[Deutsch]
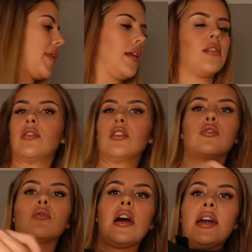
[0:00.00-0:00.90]
Dann
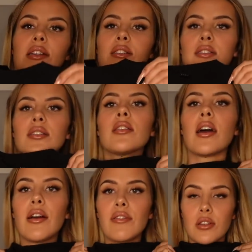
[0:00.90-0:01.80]
so eins.
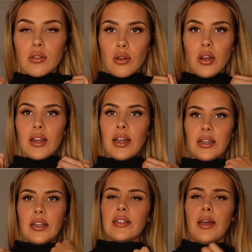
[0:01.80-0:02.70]
Einfach so ein
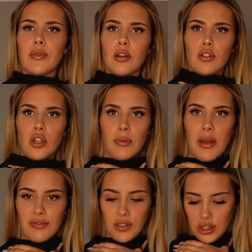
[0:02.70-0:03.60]
Rollkragen-Ding. Das habe ich auch schon
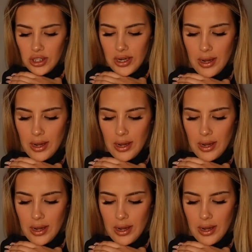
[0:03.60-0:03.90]
mal von Shein.